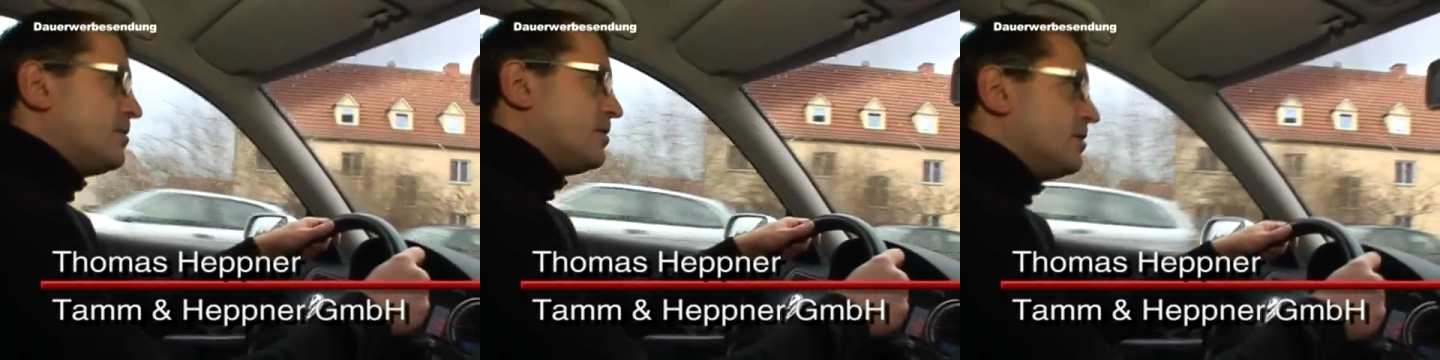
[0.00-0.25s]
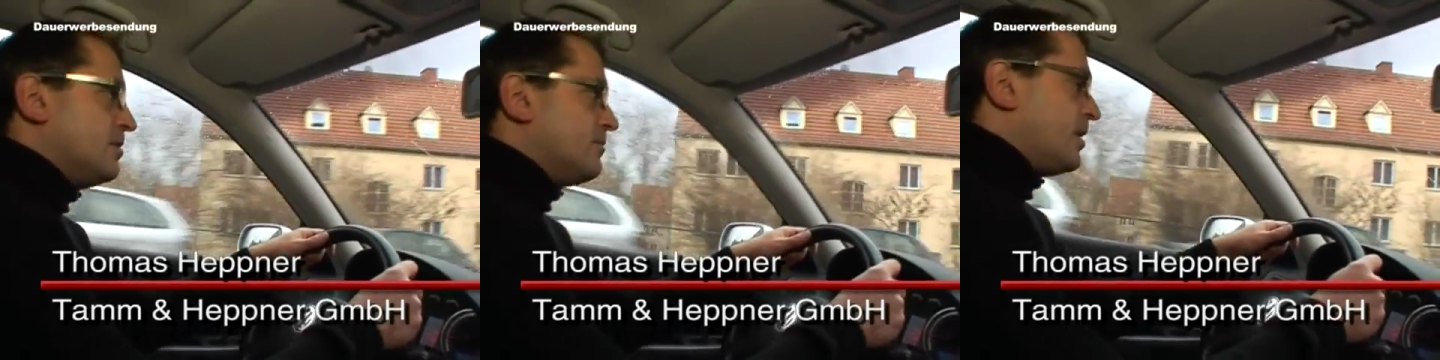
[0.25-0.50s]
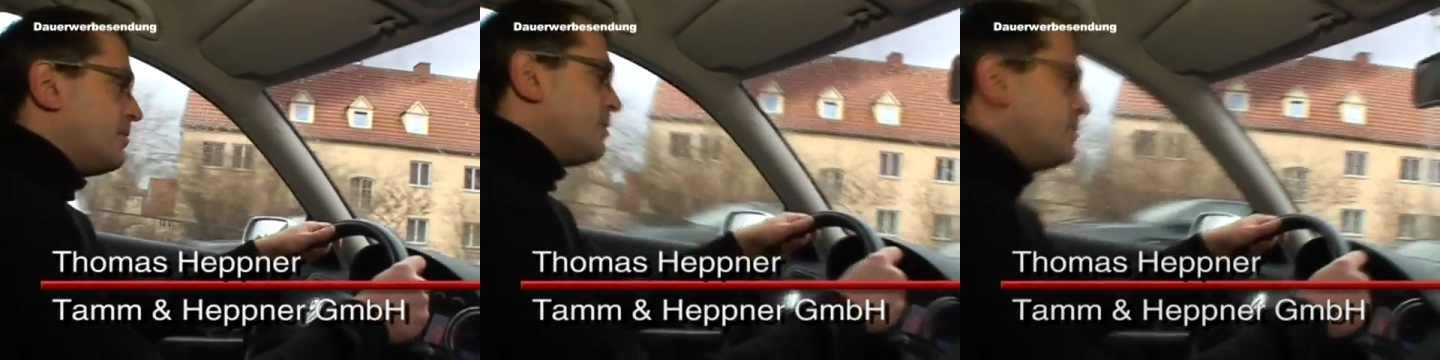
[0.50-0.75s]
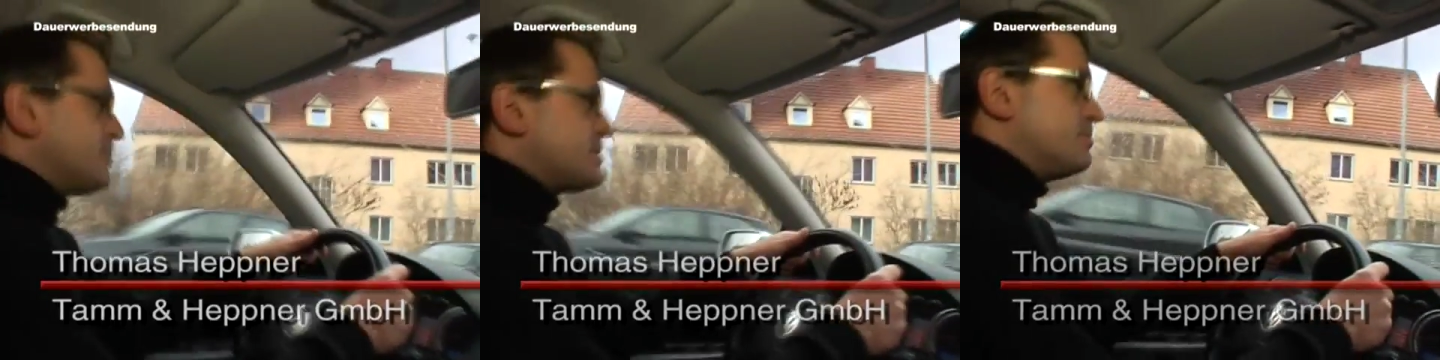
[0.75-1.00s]
Äh, wir haben ja
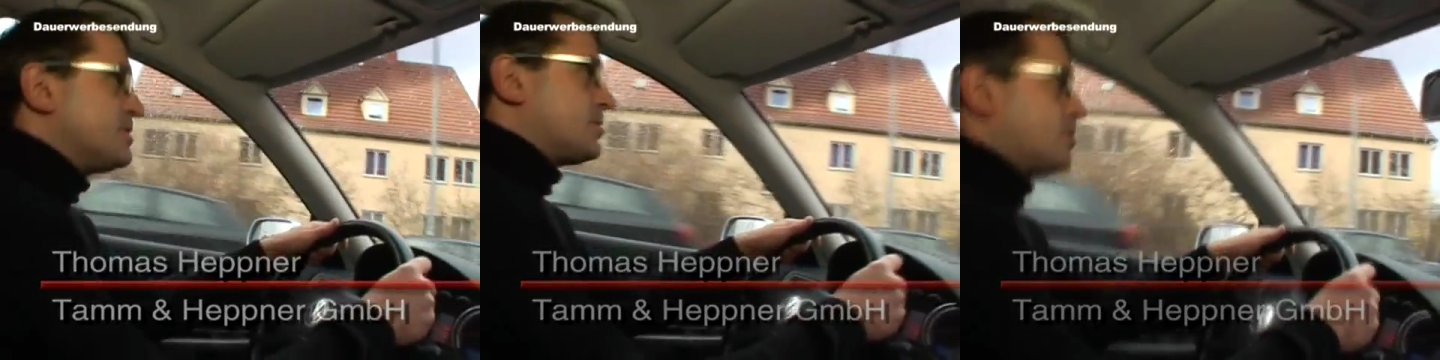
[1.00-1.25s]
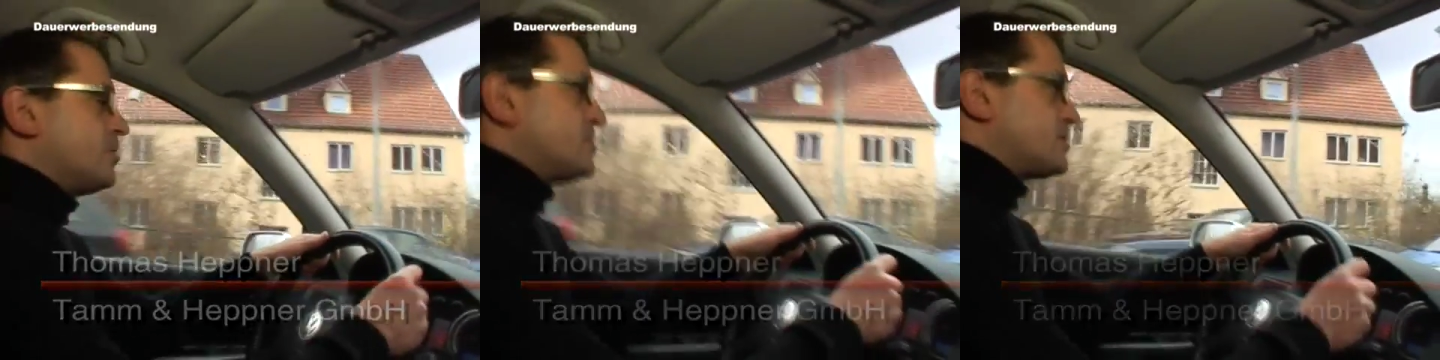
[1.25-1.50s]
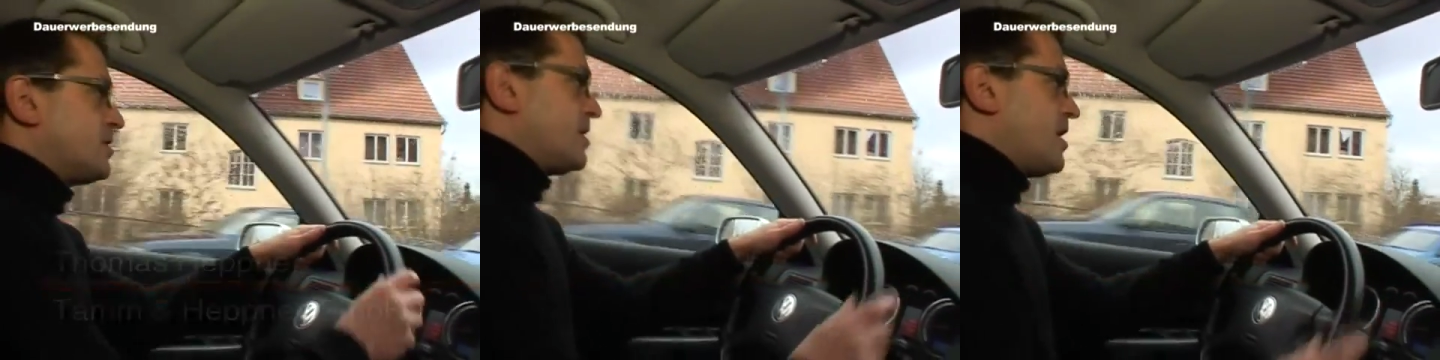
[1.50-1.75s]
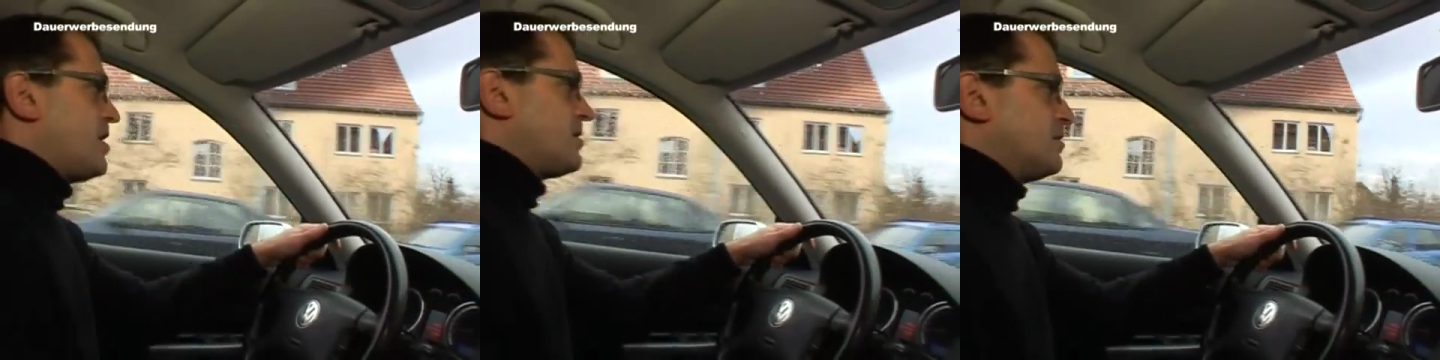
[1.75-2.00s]
bis Mitte der 90er
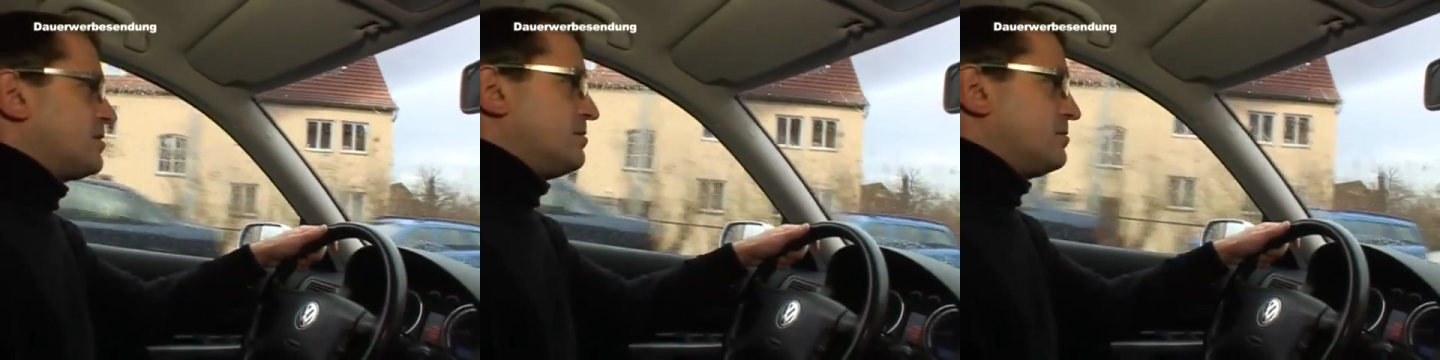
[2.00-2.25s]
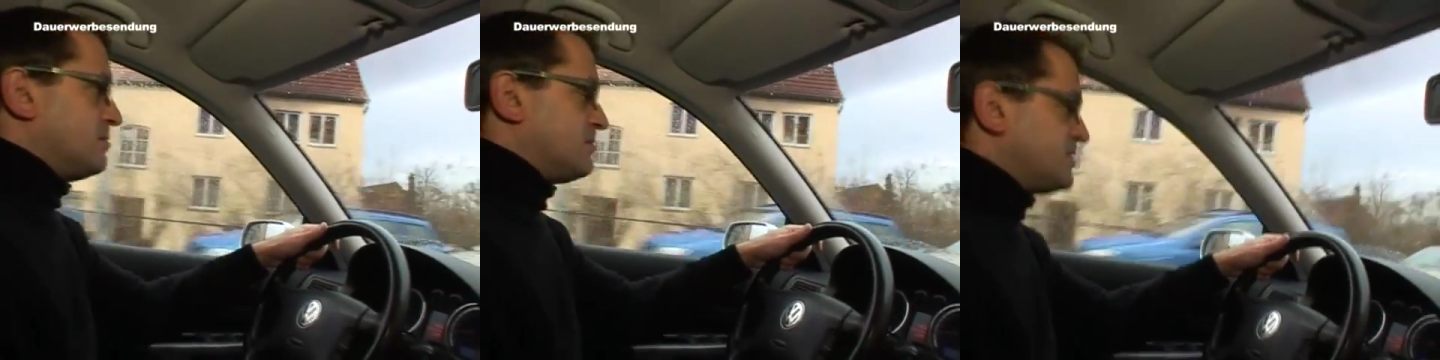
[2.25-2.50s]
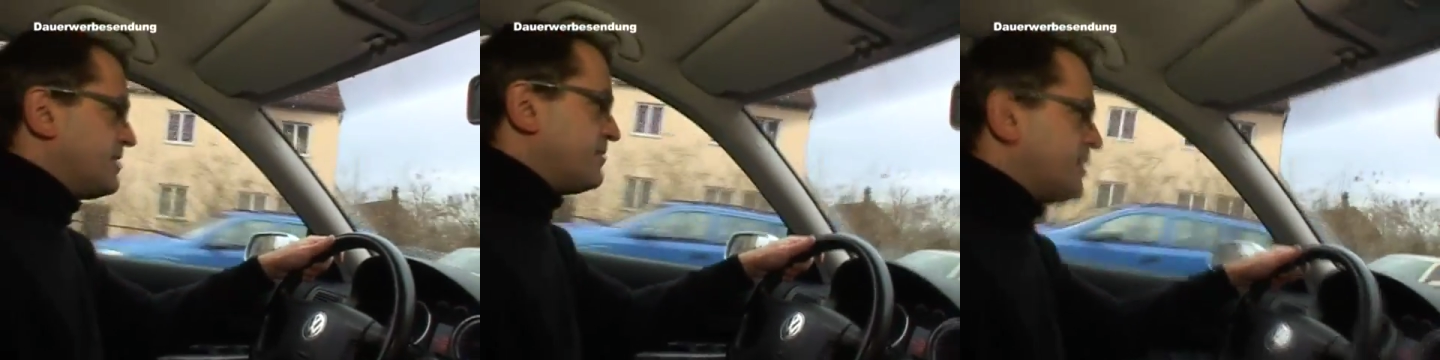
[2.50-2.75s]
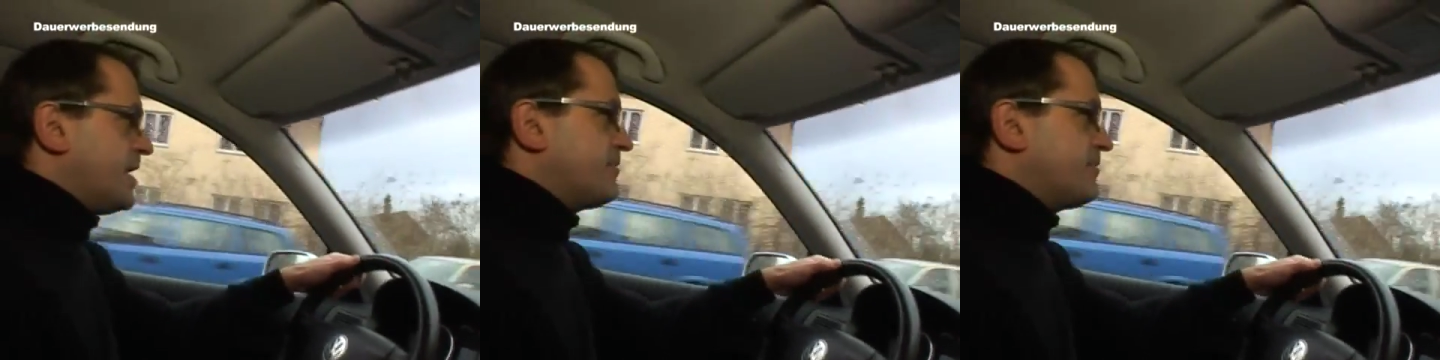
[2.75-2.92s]
Jahre äh, sehr viele